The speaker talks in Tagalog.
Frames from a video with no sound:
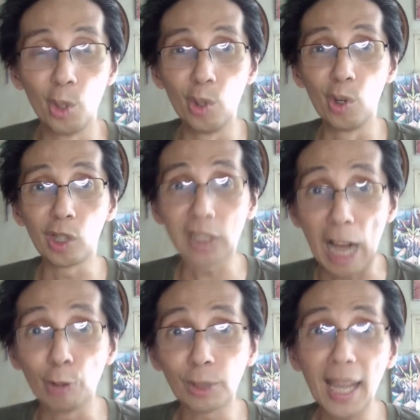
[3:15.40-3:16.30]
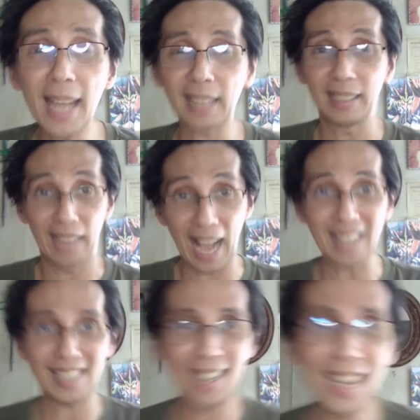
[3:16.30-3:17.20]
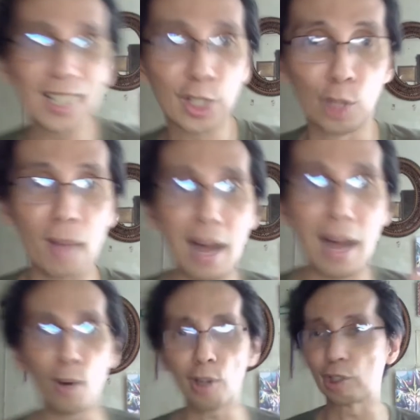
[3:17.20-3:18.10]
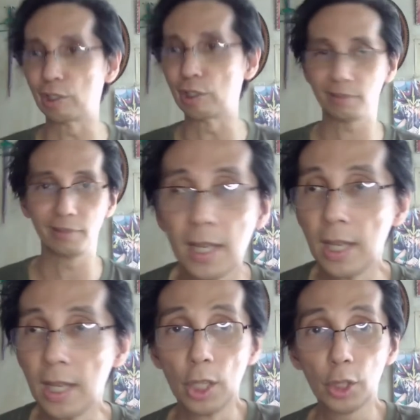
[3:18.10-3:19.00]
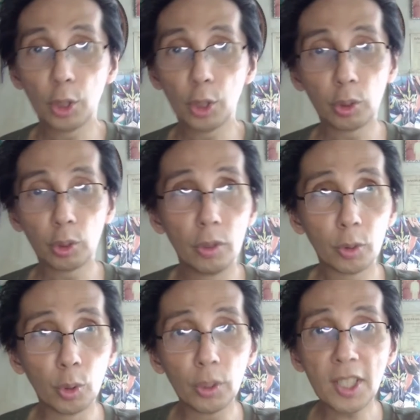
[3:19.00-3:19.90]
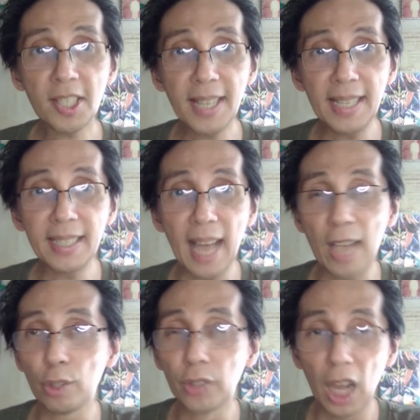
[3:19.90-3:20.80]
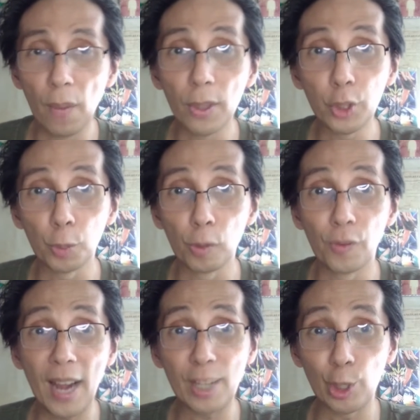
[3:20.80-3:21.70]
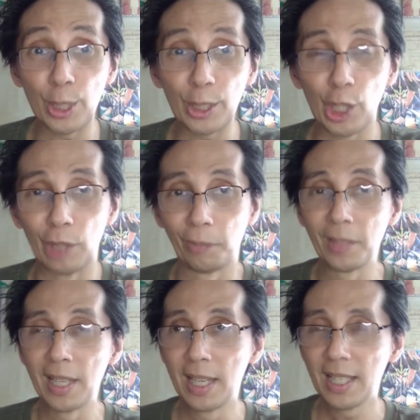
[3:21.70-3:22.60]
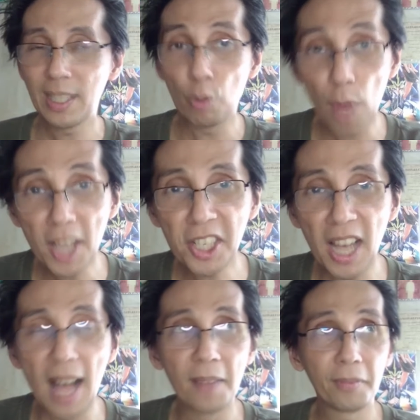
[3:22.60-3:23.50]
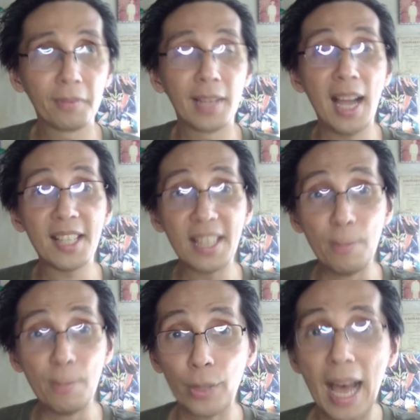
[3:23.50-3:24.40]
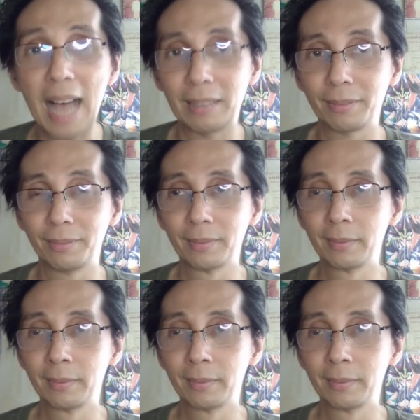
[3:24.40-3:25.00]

yung counter as in sumabog. So to the scene na uh, yung dalawang supervisors ito, si Resha at si Mona.